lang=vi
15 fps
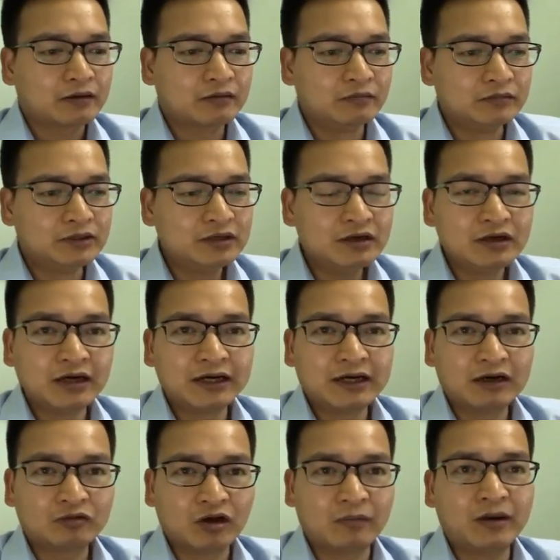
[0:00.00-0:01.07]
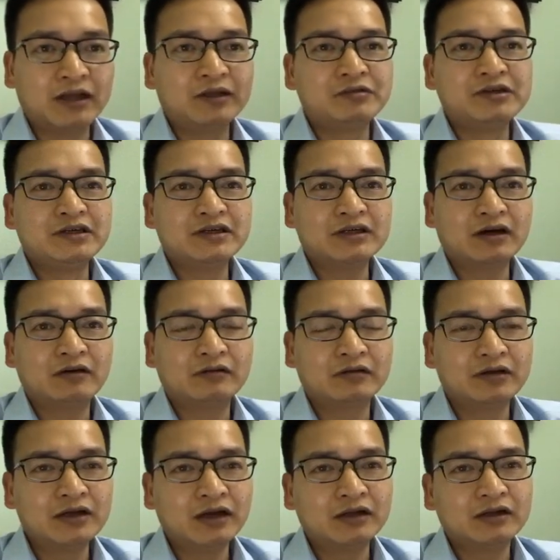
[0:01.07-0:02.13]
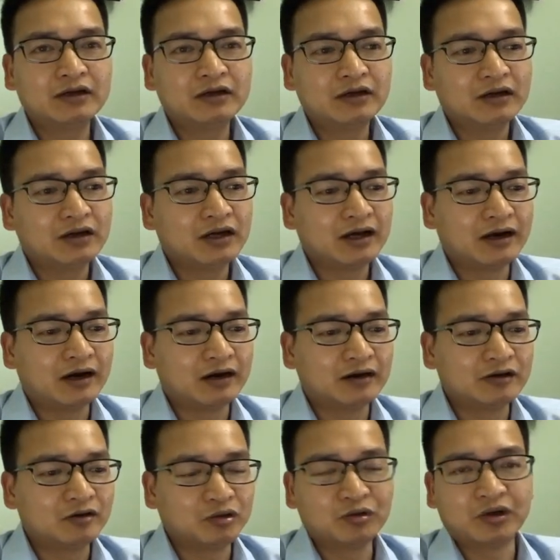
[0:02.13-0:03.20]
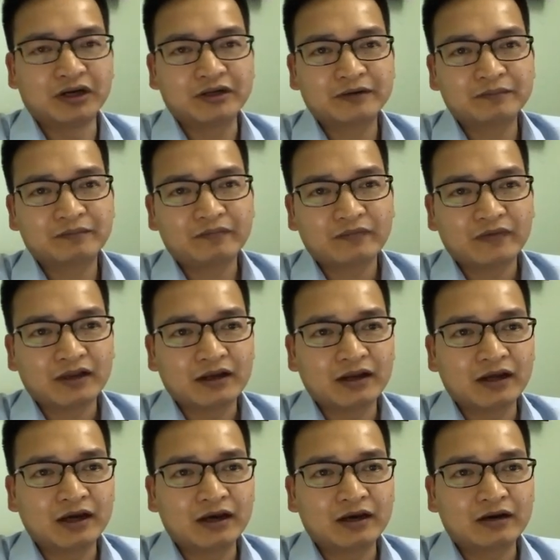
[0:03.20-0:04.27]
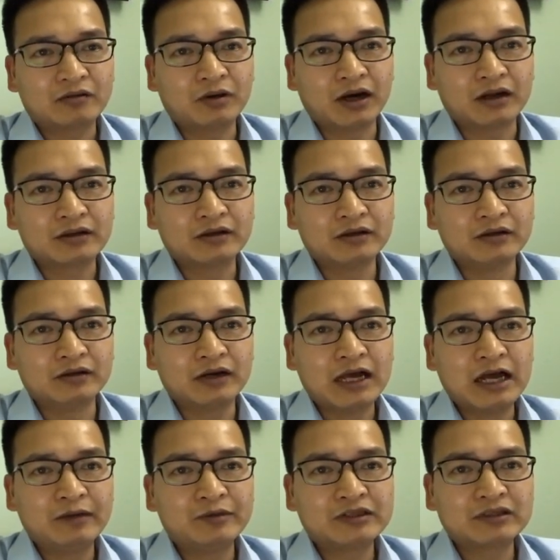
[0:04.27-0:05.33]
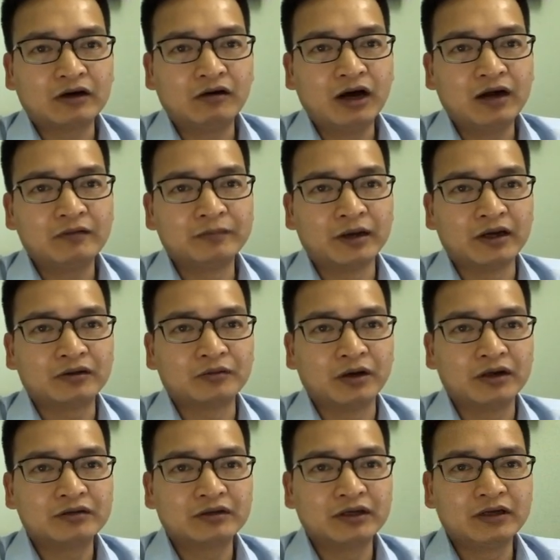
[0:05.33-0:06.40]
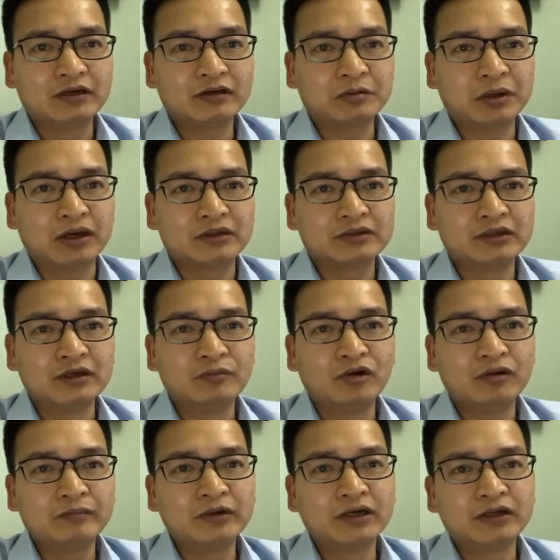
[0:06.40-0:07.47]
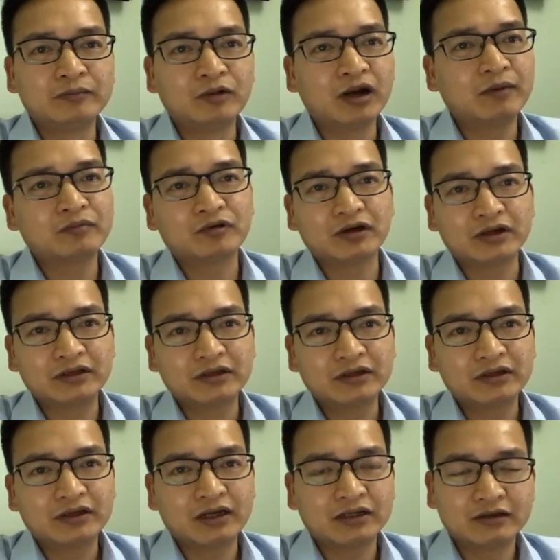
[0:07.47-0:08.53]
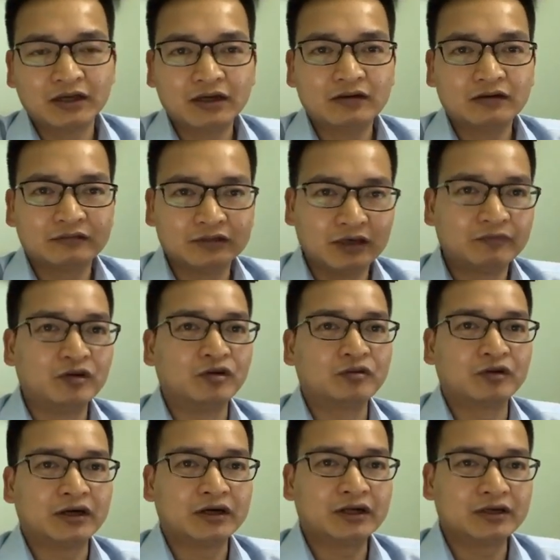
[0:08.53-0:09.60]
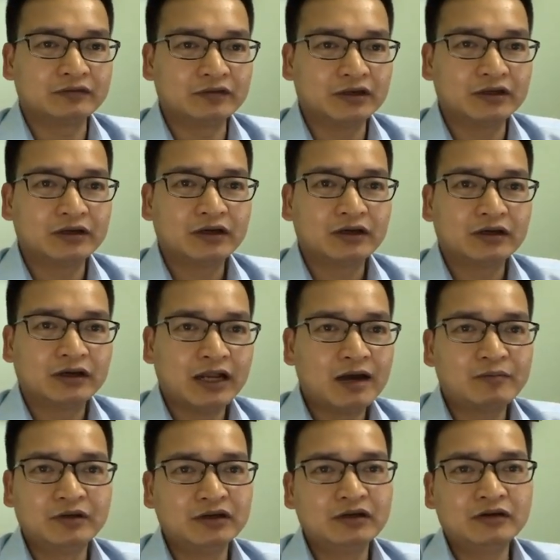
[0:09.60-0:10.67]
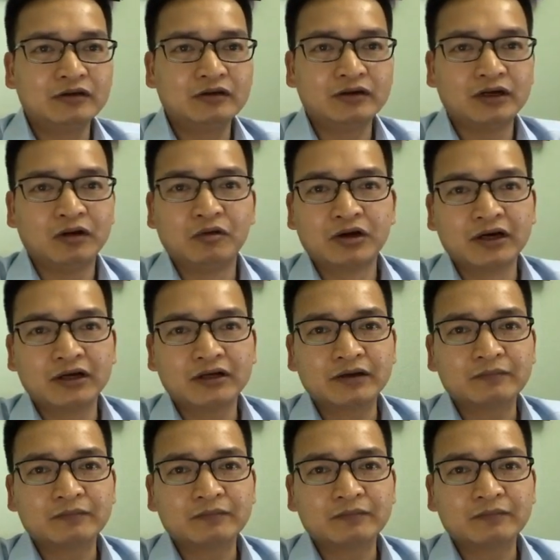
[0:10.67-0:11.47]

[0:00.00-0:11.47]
những người nào thỏa mãn tiêu chí như sau thứ nhất là ở độ tuổi là khoảng từ 26 27 tuổi cho đến khoảng dưới 40 45 tuổi là thứ nhất riêng về độ tuổi là như vậy nam nữ đều ok